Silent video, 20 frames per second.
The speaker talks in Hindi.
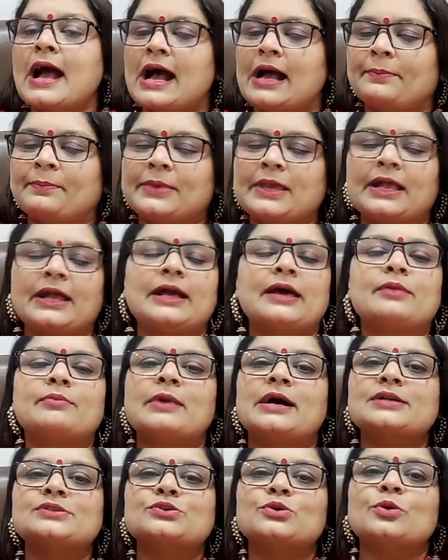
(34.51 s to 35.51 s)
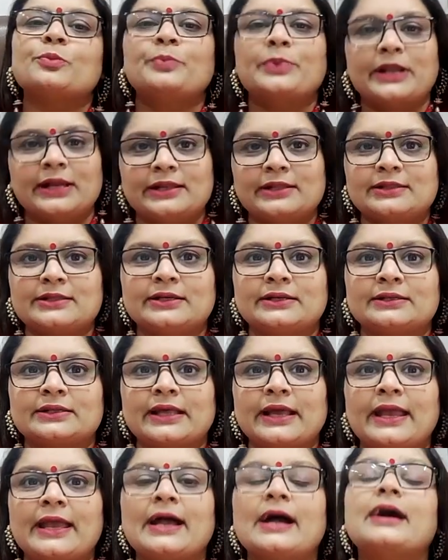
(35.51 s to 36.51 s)
आपके कर्मास को प्रेरित
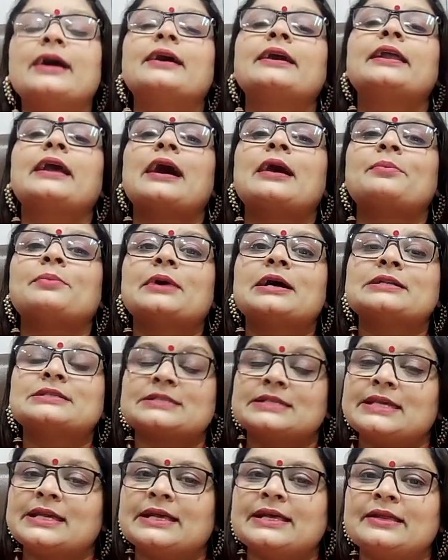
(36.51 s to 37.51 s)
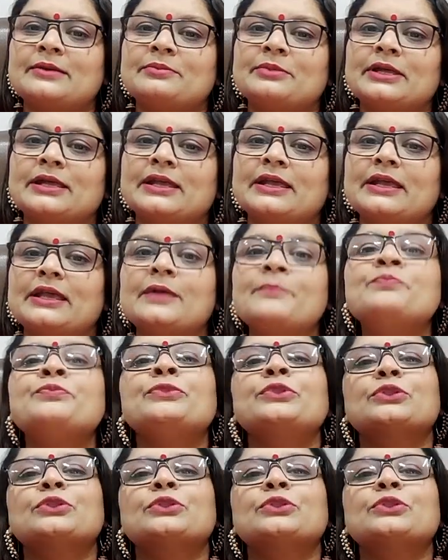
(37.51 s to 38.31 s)
करता है अगर आप अच्छे कर्म करेंगे